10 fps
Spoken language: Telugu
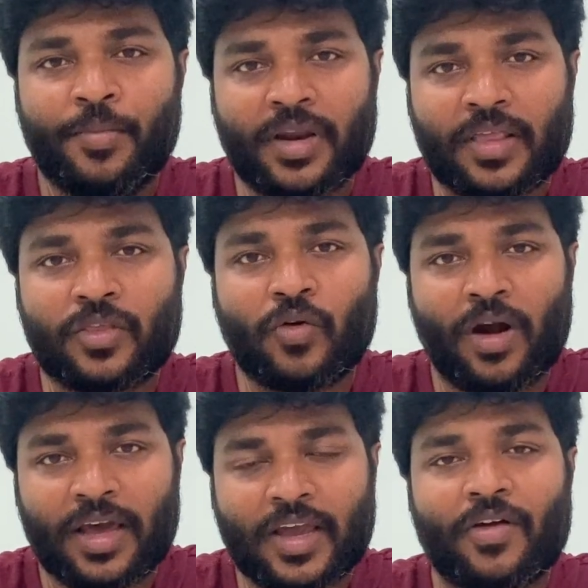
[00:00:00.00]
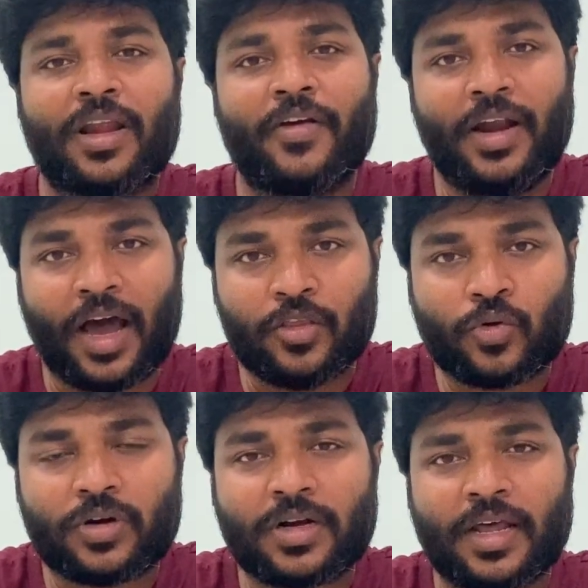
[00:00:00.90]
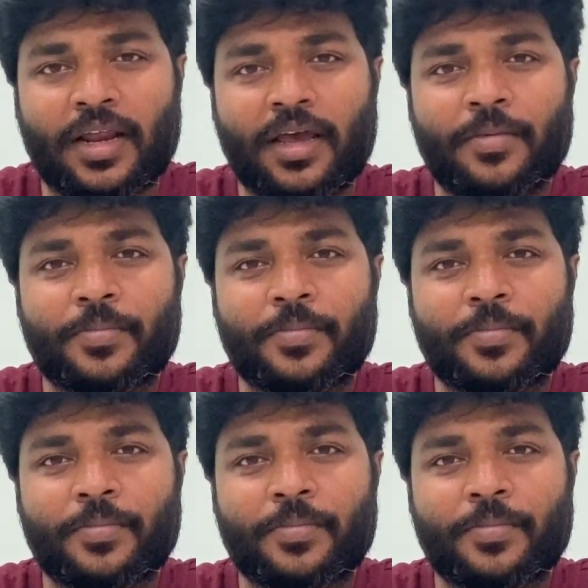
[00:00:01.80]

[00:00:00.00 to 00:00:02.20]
మీరందరూ వాళ్ళకేమన్నా వెళ్ళి ఆదుకుంటున్నారా